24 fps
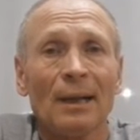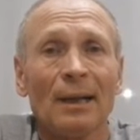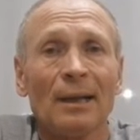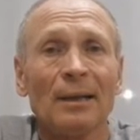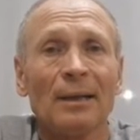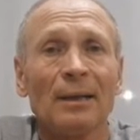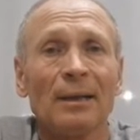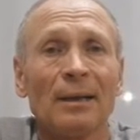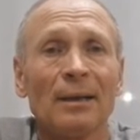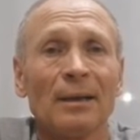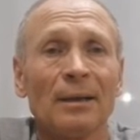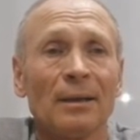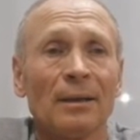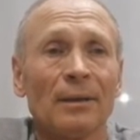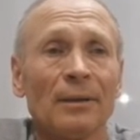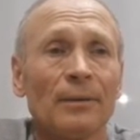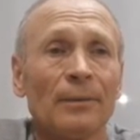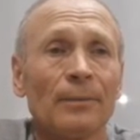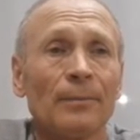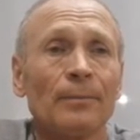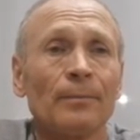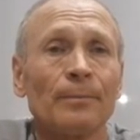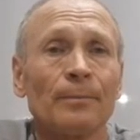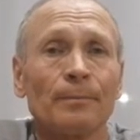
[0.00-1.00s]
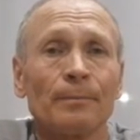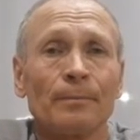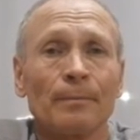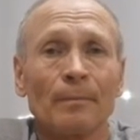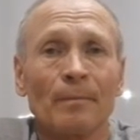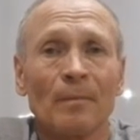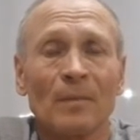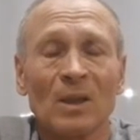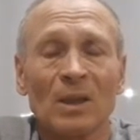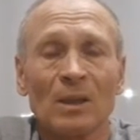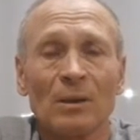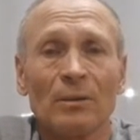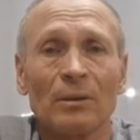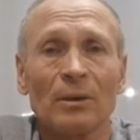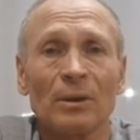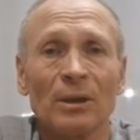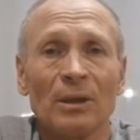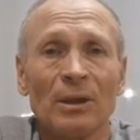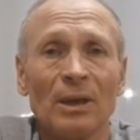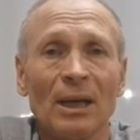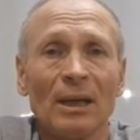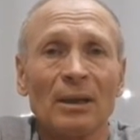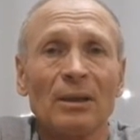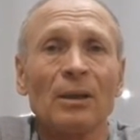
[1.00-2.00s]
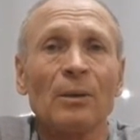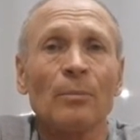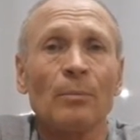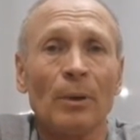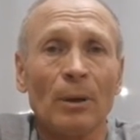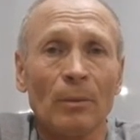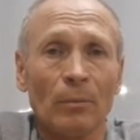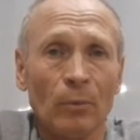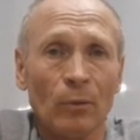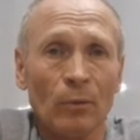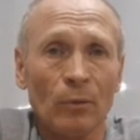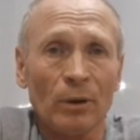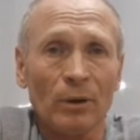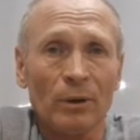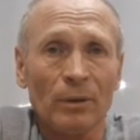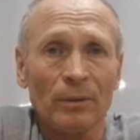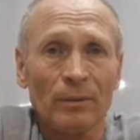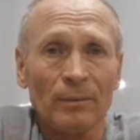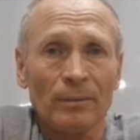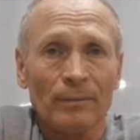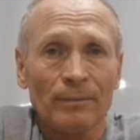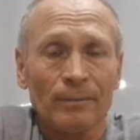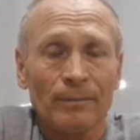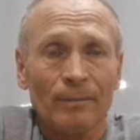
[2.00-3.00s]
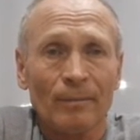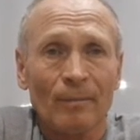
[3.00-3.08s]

сняты побои